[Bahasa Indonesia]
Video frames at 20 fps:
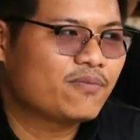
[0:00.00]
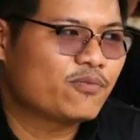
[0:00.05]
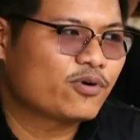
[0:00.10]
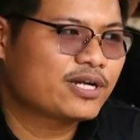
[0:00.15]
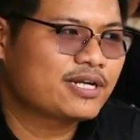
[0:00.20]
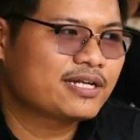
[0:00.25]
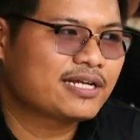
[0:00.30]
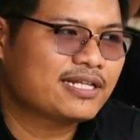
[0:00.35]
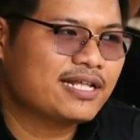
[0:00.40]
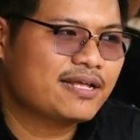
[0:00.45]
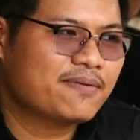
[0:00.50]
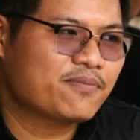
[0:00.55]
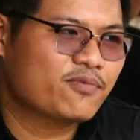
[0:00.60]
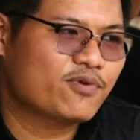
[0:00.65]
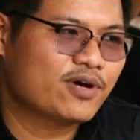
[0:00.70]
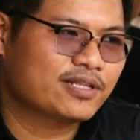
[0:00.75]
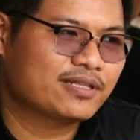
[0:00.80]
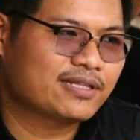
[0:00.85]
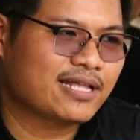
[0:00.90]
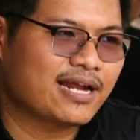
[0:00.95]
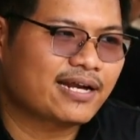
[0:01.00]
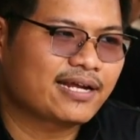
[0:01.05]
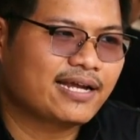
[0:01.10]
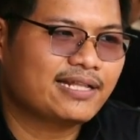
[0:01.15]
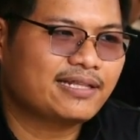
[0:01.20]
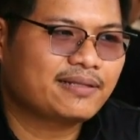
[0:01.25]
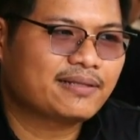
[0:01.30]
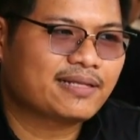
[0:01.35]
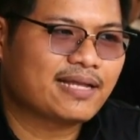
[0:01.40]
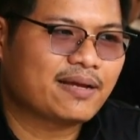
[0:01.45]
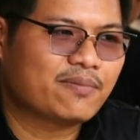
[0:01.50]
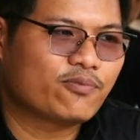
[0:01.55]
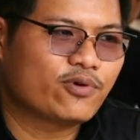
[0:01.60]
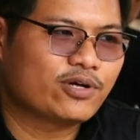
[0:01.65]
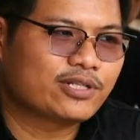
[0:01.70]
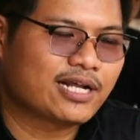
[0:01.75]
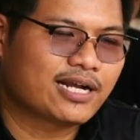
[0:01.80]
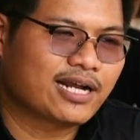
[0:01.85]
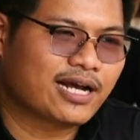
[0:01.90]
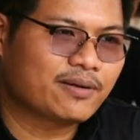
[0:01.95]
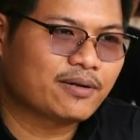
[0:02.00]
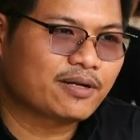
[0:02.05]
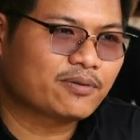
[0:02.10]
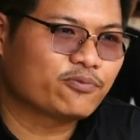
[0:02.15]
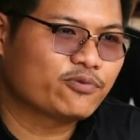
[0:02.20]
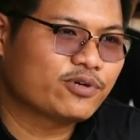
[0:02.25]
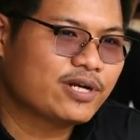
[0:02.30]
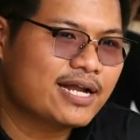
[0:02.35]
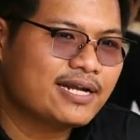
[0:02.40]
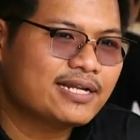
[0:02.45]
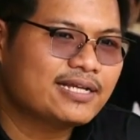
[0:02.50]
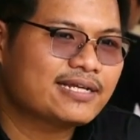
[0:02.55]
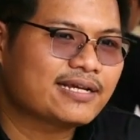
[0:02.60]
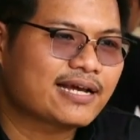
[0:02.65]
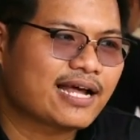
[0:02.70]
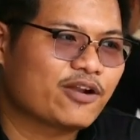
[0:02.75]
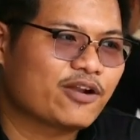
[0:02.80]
Oh mungkin kita buat target yang buat anak-anak muda nih.